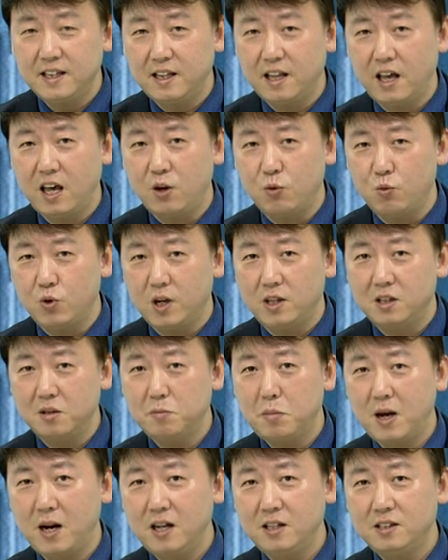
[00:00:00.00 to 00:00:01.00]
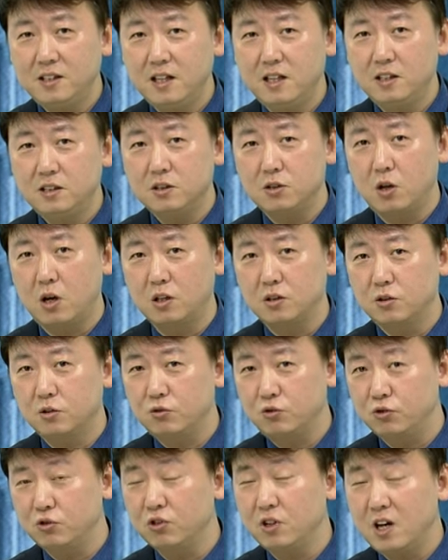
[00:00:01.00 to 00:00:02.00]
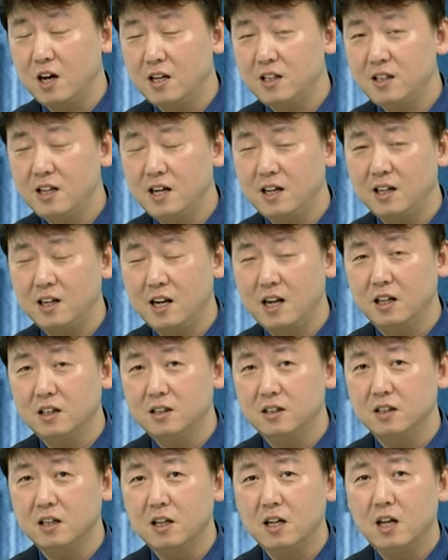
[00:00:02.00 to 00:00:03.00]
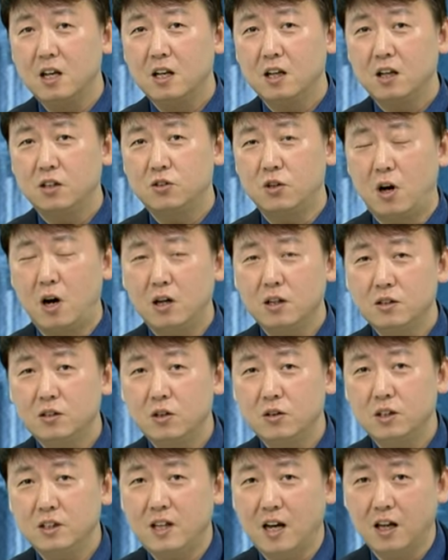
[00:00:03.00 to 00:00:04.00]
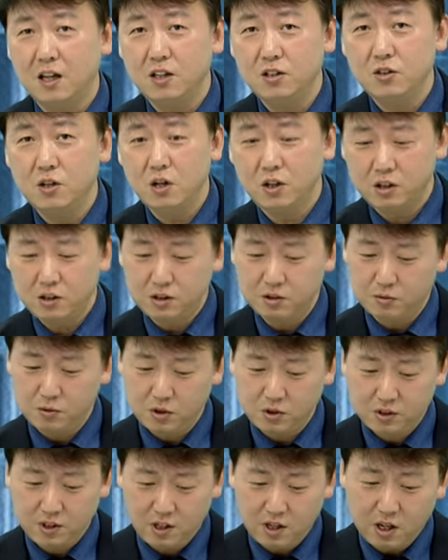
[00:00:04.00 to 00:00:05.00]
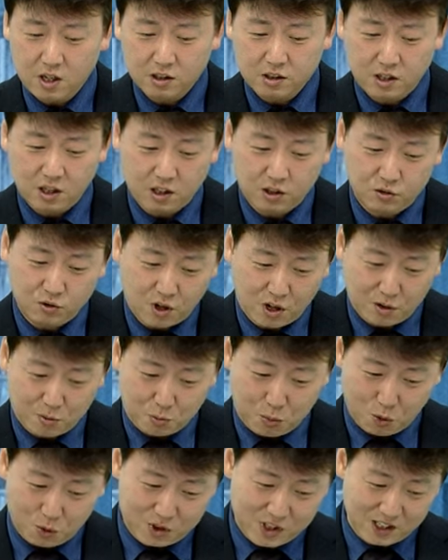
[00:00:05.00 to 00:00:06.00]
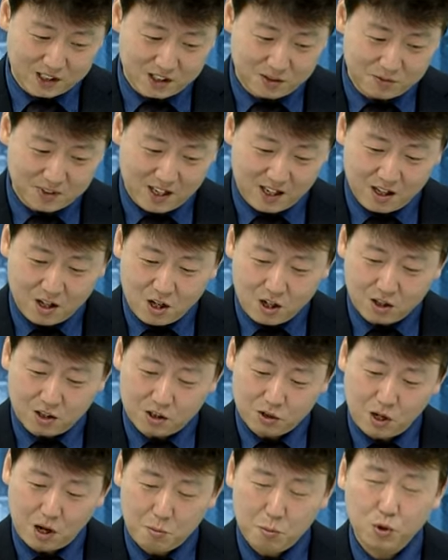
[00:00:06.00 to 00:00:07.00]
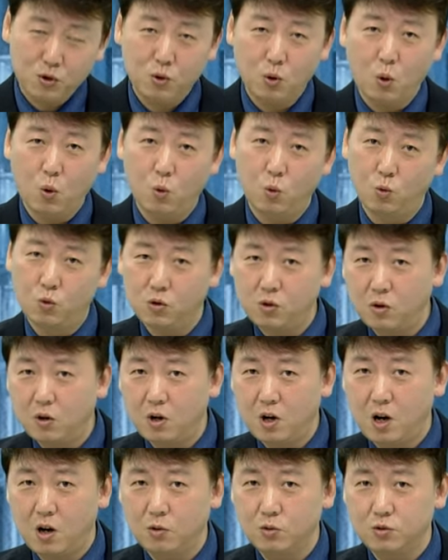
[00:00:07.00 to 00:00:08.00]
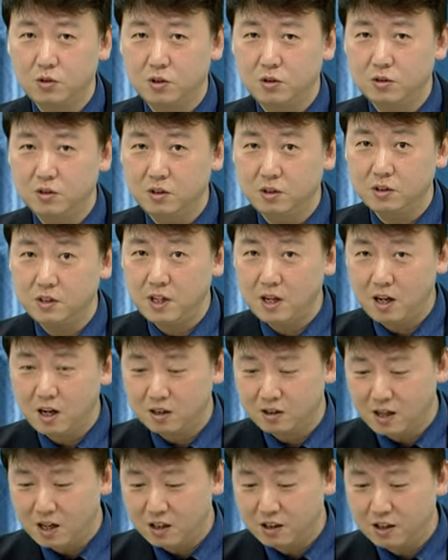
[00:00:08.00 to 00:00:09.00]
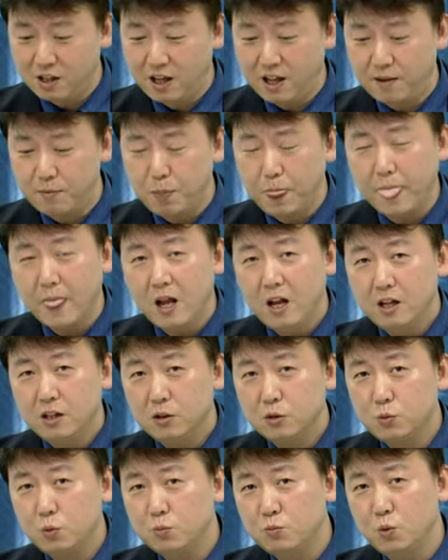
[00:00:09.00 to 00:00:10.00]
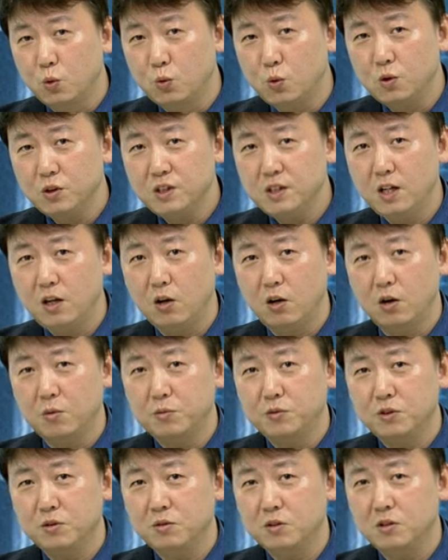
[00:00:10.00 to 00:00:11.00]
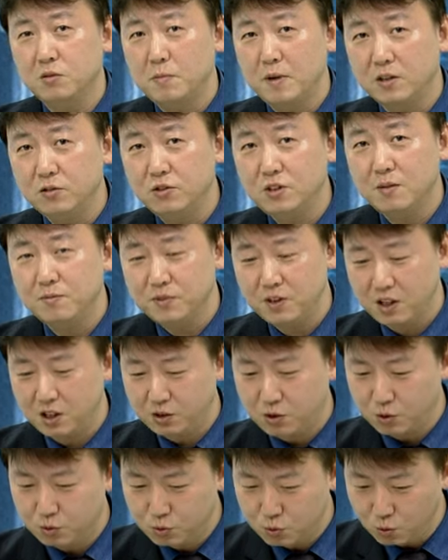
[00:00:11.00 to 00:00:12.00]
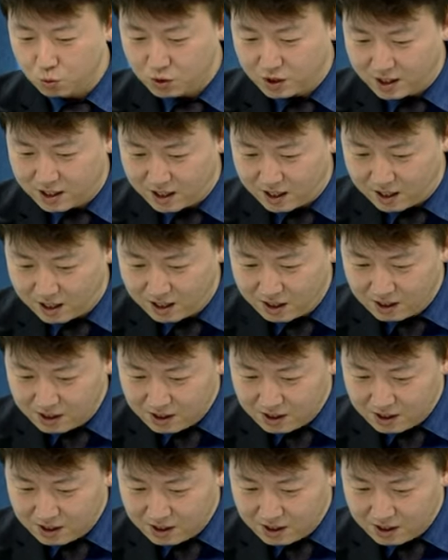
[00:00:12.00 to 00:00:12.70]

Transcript: 때 위에 있는 파란색 저항선 중간 라인에는 저항선이 단기 저항이 지금 현재 제 눈에는 보이지 않습니다. 그래서 한 번 더 오를 거라고 저는 이렇게 생각을 하는데 좀 조정 시에 여러분들 그 매수 잡는 게 더 좋으니까